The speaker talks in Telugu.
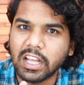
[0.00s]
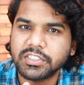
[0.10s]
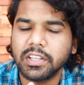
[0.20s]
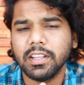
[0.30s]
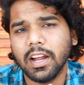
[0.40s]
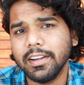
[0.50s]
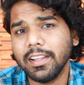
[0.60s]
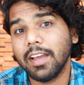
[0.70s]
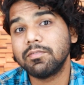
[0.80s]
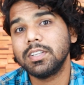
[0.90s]
లాంచ్ అయింది
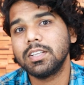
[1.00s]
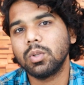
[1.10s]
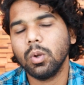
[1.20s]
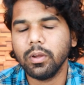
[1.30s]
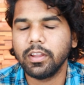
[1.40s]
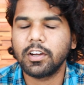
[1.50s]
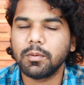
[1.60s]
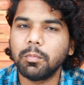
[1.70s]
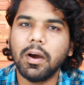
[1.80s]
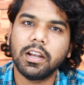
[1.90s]
అంటే ఎఫ్ సిరీస్లో
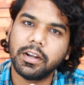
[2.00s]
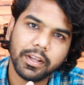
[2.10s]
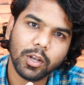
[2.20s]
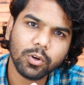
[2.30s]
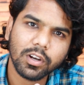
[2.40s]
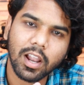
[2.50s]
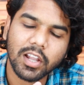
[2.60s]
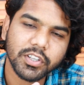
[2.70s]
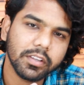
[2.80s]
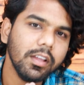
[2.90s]
ఇంకో మొబైల్ ఇండియాలో
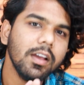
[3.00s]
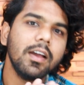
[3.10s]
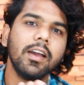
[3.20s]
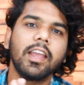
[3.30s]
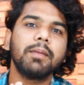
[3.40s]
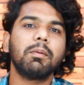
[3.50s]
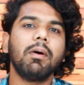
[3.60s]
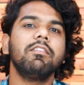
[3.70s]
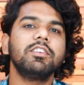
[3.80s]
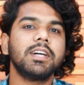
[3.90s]
లాంచ్ అయింది ఈ
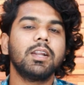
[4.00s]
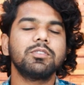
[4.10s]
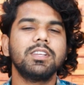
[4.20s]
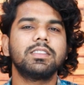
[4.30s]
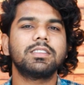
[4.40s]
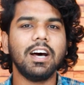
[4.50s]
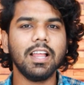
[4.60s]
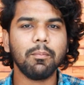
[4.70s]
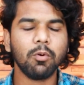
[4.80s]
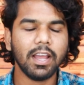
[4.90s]
మొబైల్ విషయానికి వస్తే
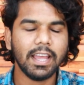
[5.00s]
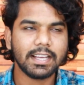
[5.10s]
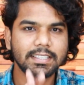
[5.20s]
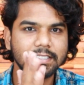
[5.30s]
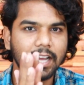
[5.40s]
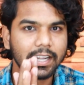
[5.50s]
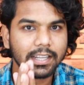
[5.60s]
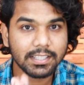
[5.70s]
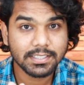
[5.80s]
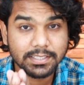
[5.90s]
దాదాపుగా
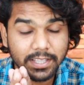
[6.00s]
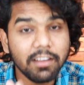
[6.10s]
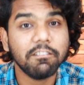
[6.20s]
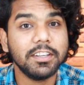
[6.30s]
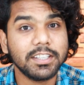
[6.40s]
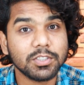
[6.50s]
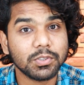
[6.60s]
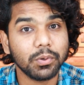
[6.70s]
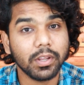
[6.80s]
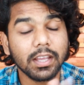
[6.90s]
ఎగ్జాక్ట్లీ సేమ్
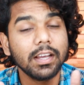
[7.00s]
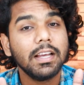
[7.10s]
ఫీచర్స్తోని